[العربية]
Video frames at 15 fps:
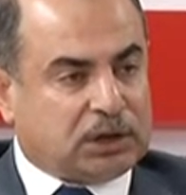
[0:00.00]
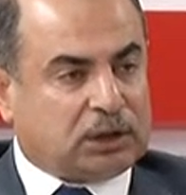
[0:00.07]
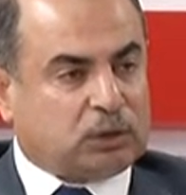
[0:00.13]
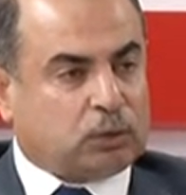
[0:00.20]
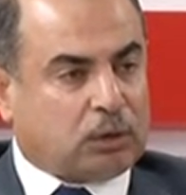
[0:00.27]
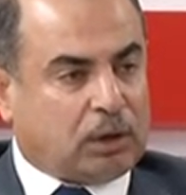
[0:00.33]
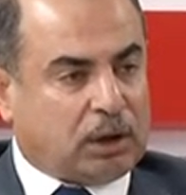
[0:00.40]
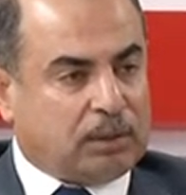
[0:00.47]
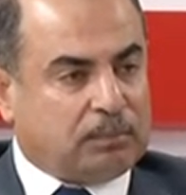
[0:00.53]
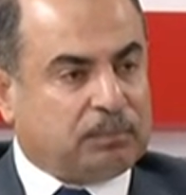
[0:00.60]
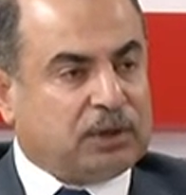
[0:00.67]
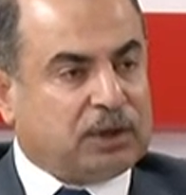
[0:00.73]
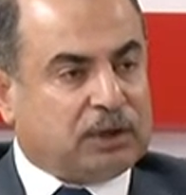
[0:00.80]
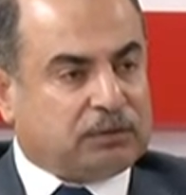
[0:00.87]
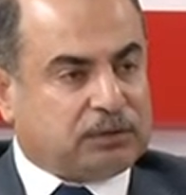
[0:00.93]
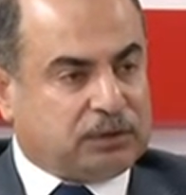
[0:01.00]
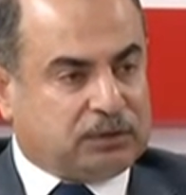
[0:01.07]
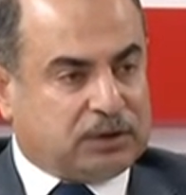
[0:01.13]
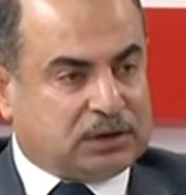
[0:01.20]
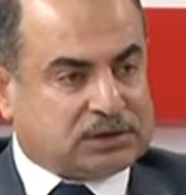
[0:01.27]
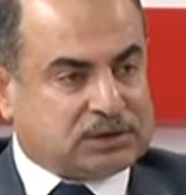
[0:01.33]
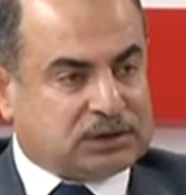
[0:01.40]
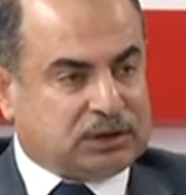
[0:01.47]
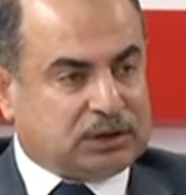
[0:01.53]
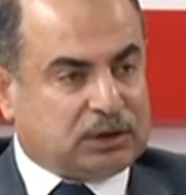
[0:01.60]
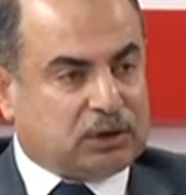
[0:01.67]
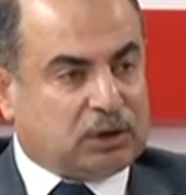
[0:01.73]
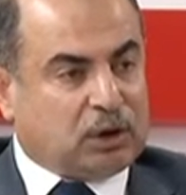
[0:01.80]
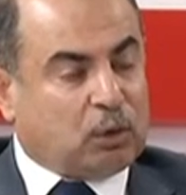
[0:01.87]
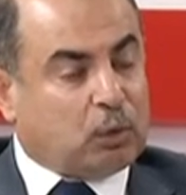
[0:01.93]
أن تقام في فلسطين
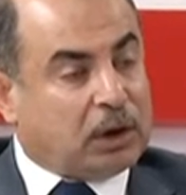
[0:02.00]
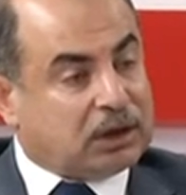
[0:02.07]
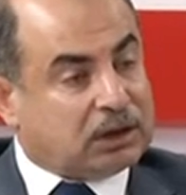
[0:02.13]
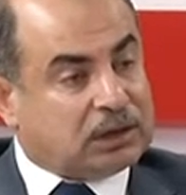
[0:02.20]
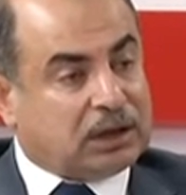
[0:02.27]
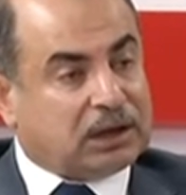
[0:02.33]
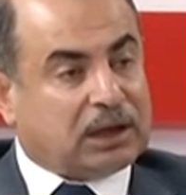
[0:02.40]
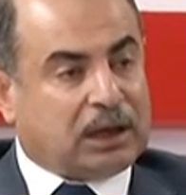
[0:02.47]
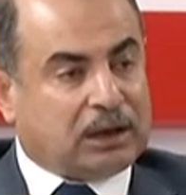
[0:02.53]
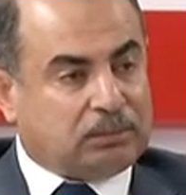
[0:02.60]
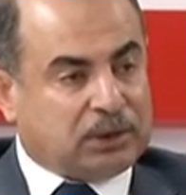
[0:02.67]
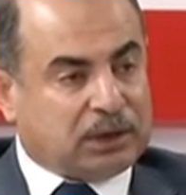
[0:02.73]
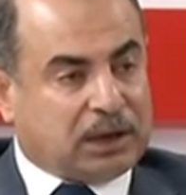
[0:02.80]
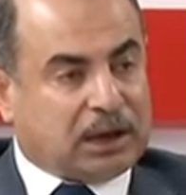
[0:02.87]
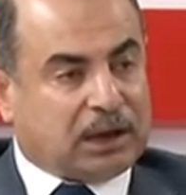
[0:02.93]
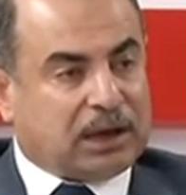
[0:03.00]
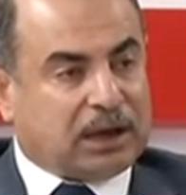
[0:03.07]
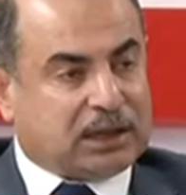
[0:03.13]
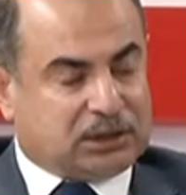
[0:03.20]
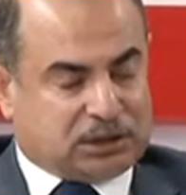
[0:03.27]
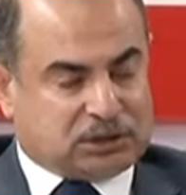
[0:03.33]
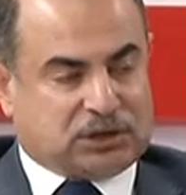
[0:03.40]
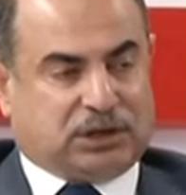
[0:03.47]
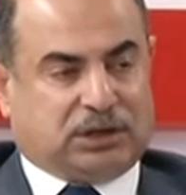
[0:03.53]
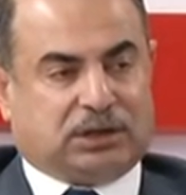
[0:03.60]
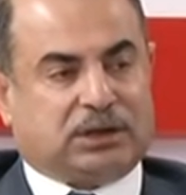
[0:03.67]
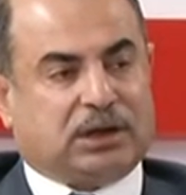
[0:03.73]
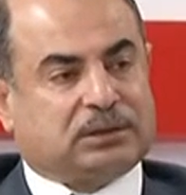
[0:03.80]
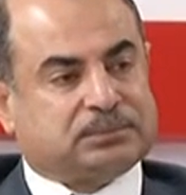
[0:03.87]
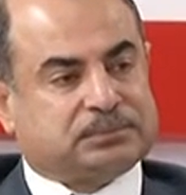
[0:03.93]
وأيضا البيئة
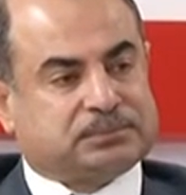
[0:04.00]
التشريعية